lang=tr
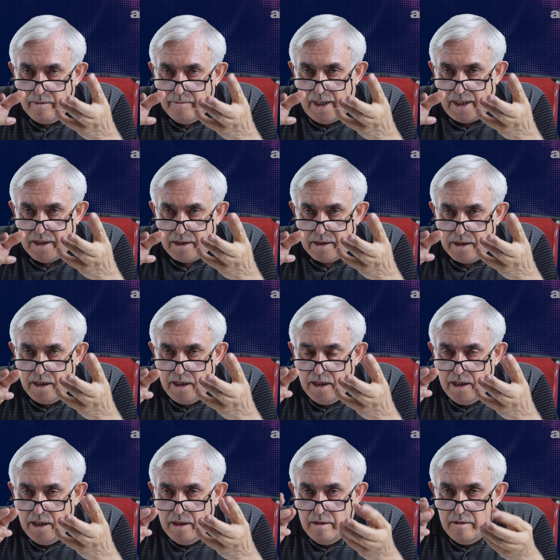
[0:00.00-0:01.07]
Bakın
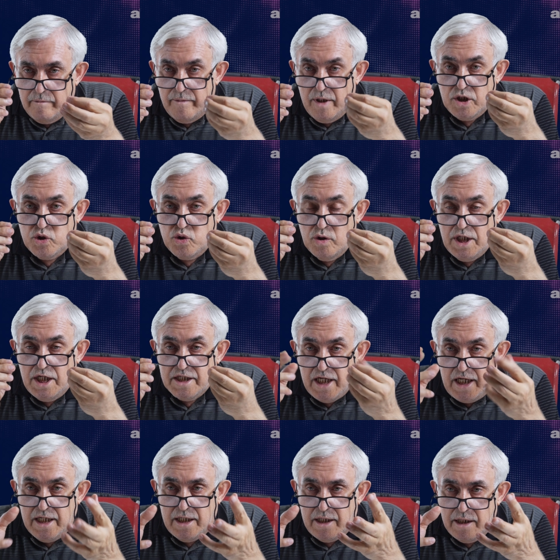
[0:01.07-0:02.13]
meçhule
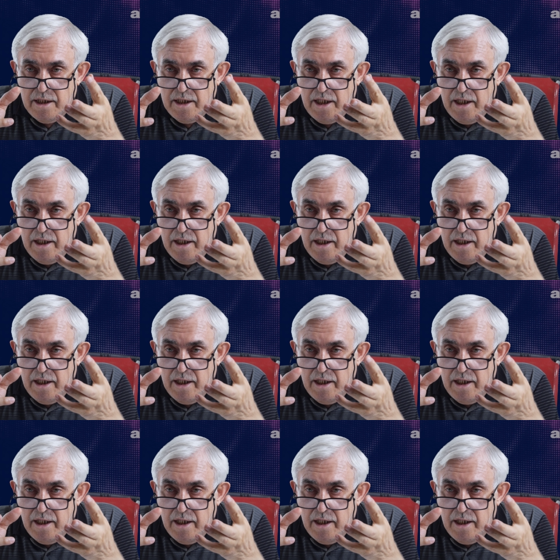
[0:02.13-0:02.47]
değil.